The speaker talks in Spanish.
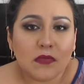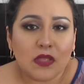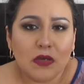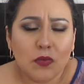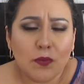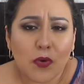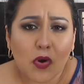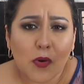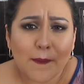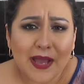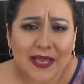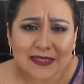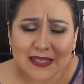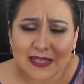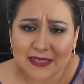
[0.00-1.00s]
un poco
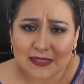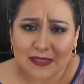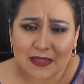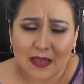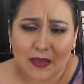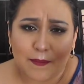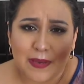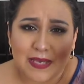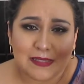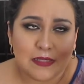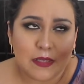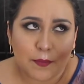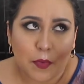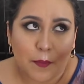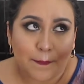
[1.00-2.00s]
más, este, más tipo